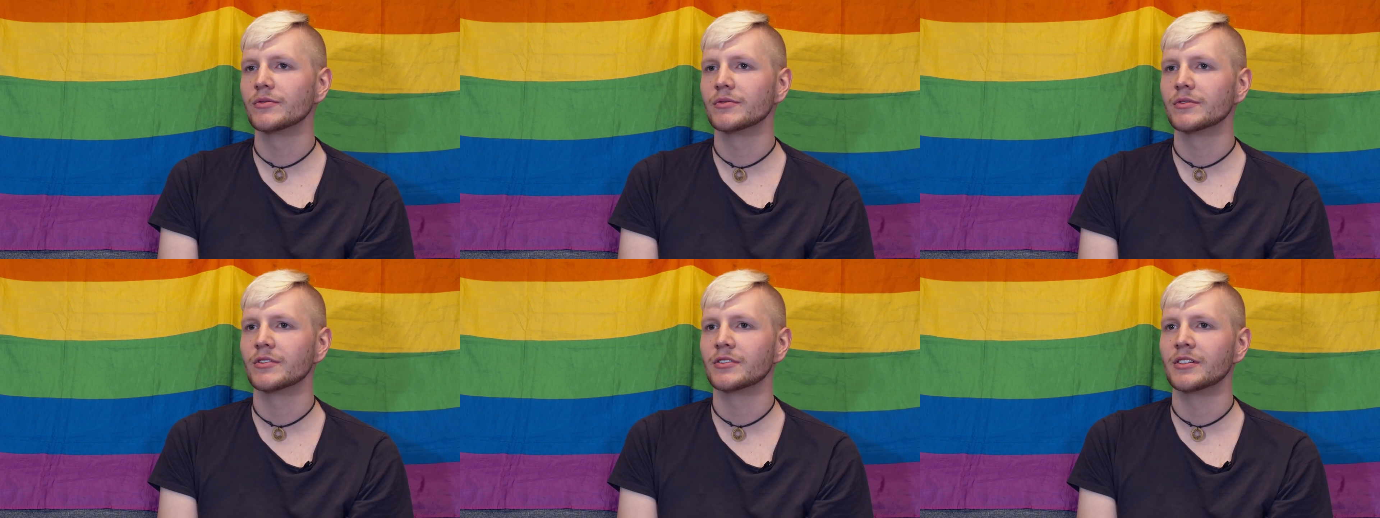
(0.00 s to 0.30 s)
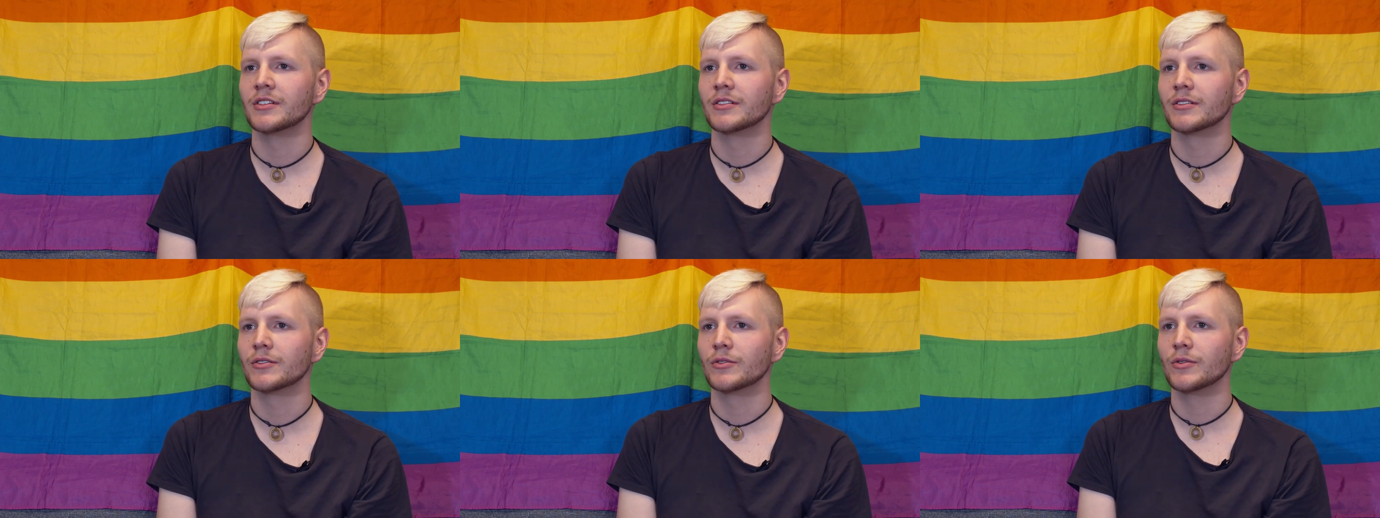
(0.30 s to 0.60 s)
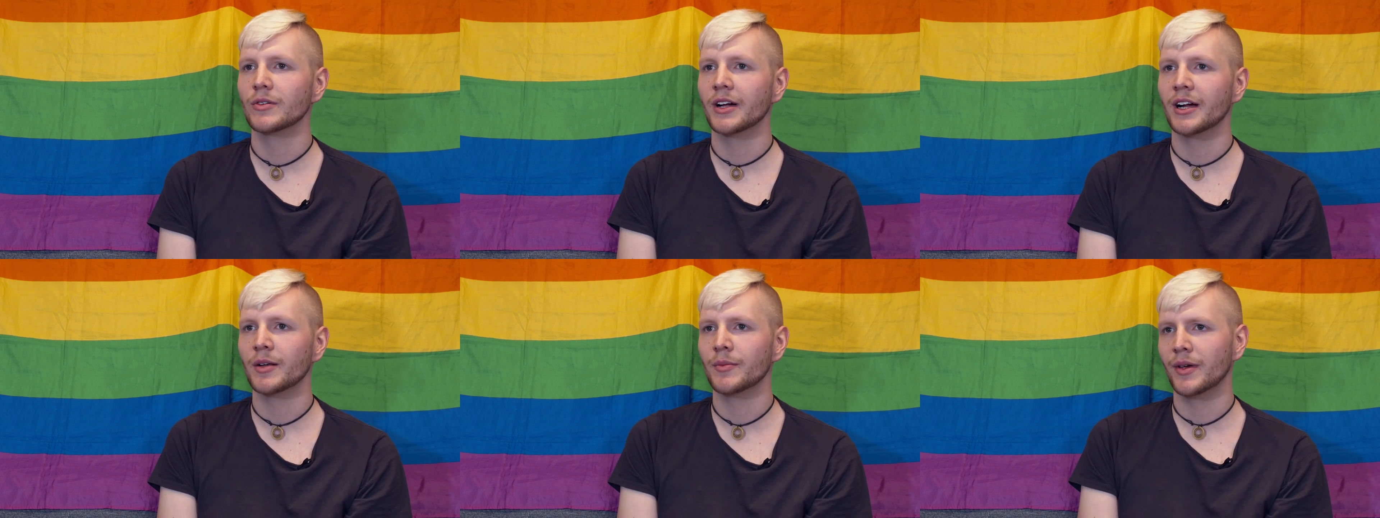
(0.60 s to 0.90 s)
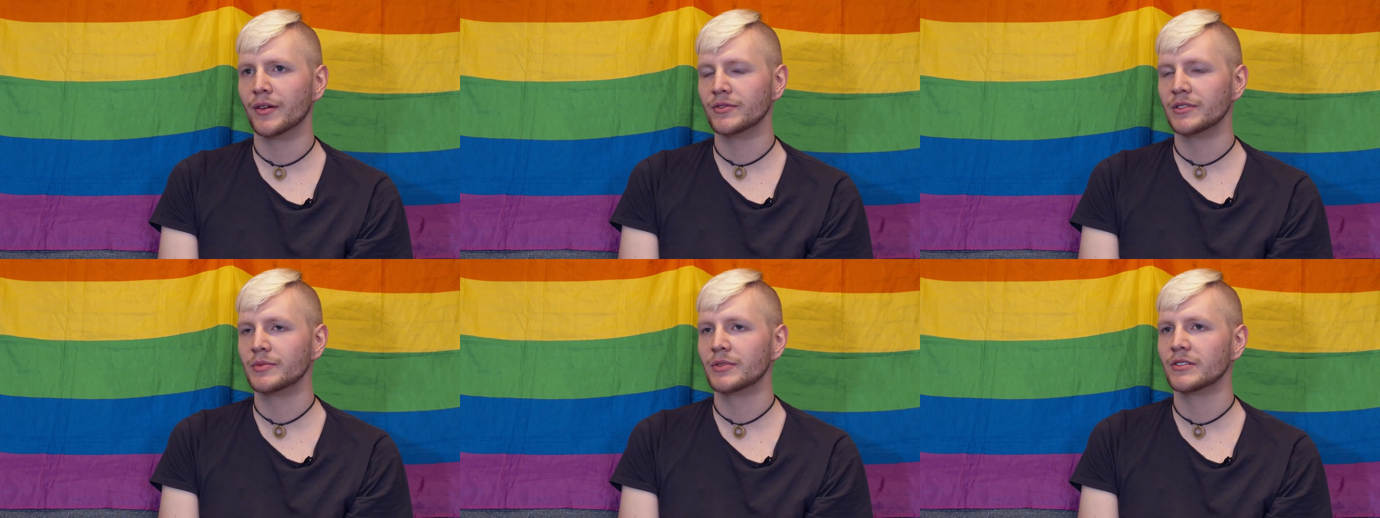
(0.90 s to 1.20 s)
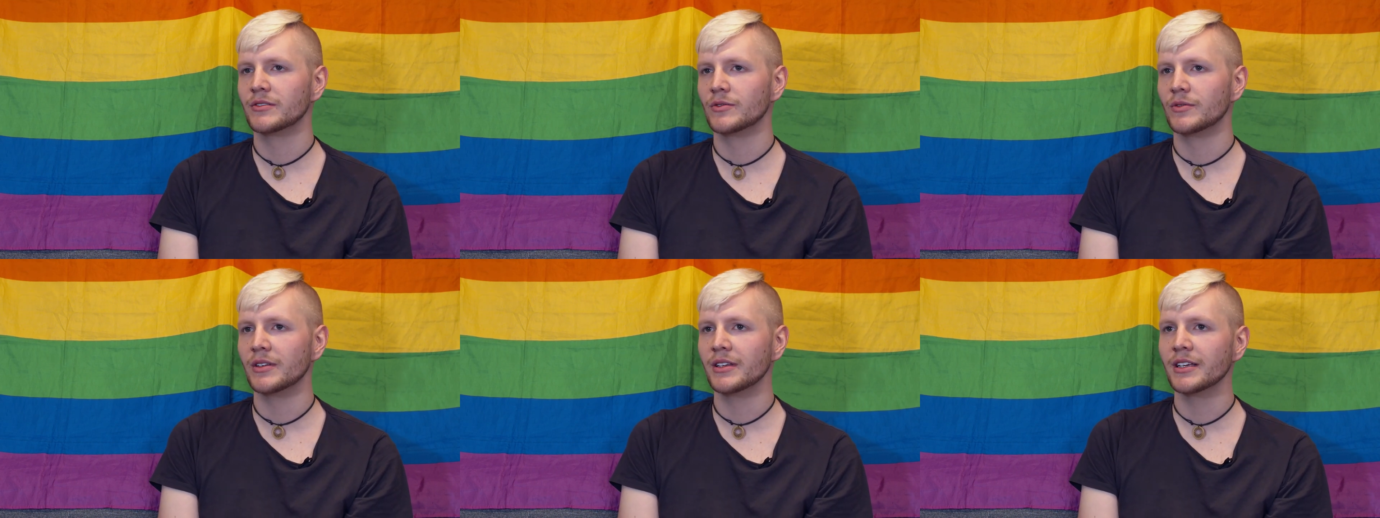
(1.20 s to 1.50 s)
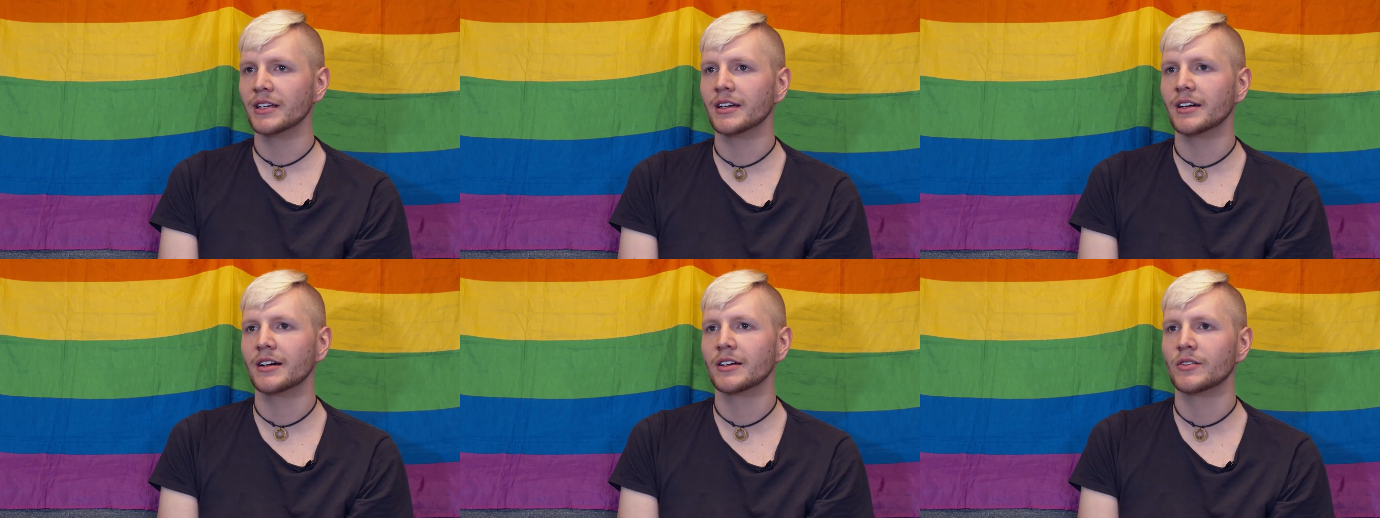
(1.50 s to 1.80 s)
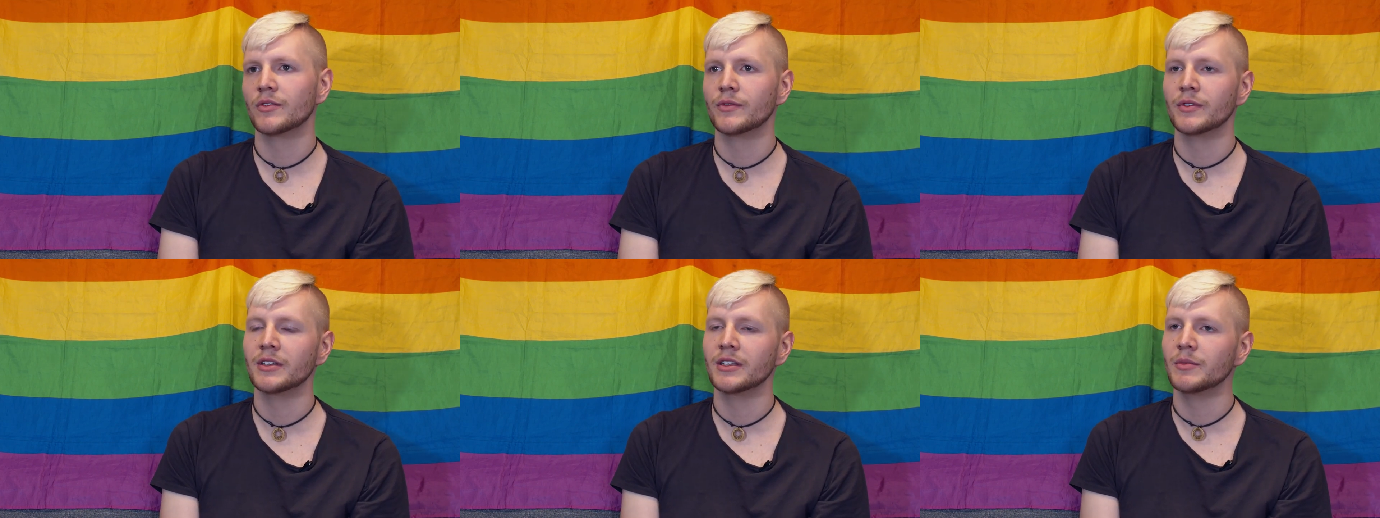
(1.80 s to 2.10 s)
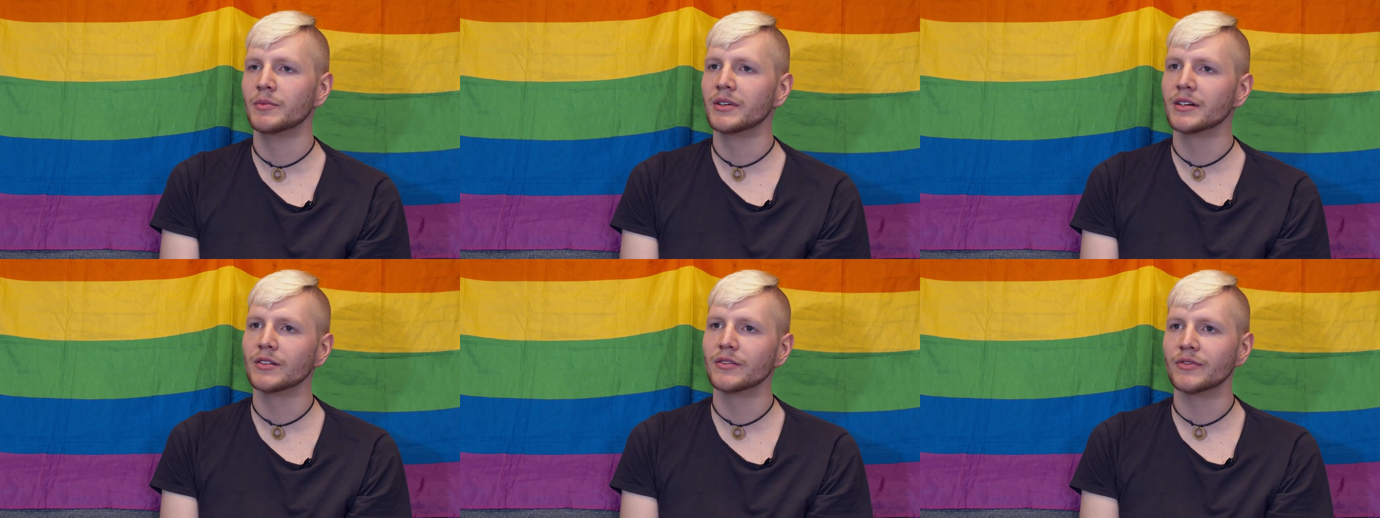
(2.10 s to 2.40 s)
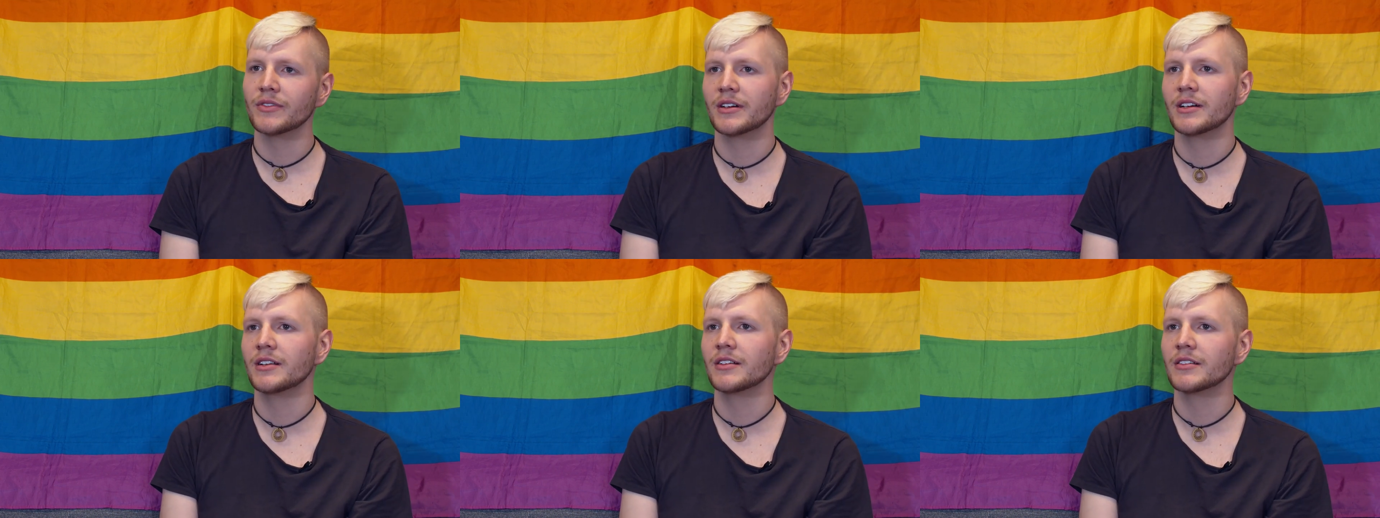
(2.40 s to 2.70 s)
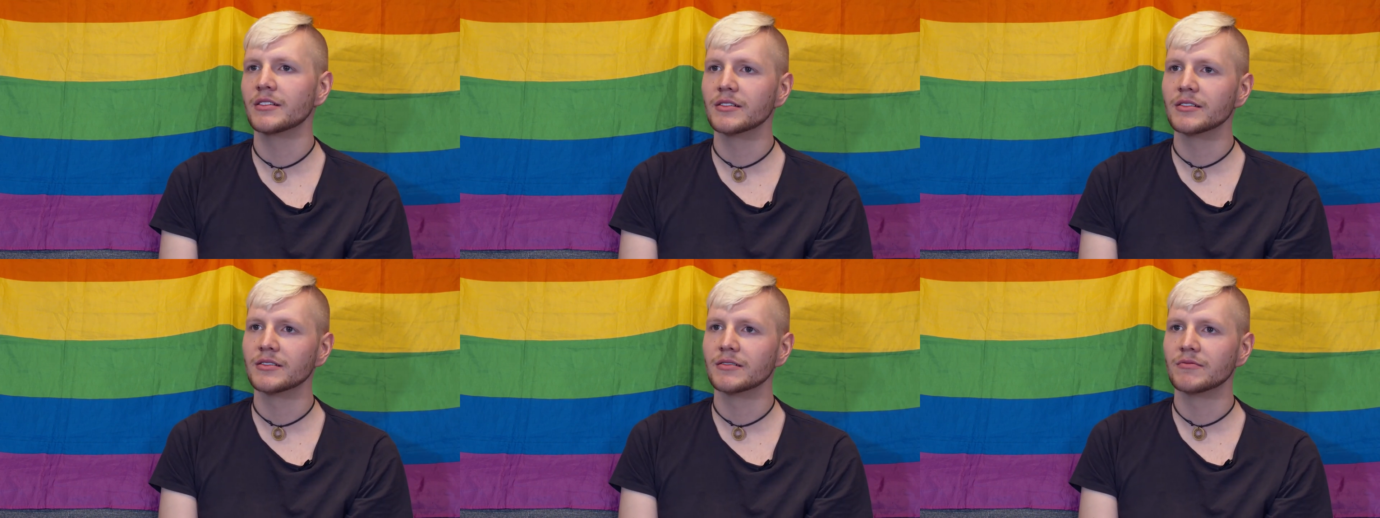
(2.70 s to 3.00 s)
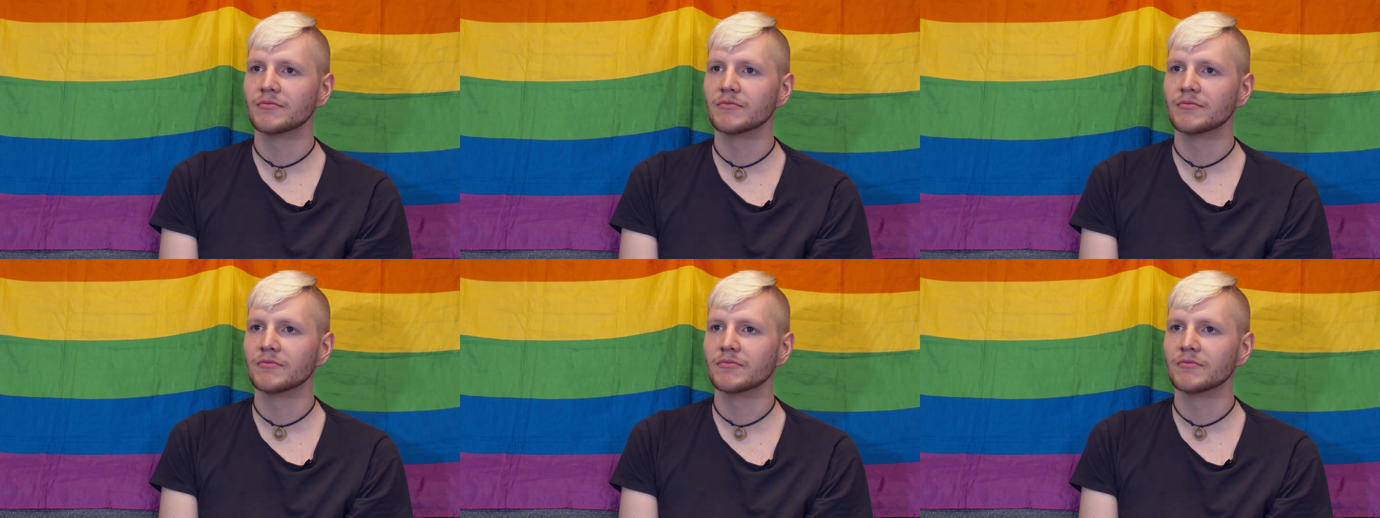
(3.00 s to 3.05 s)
sondern gucke halt mehr auf die Persönlichkeit und wenn die mir gefällt,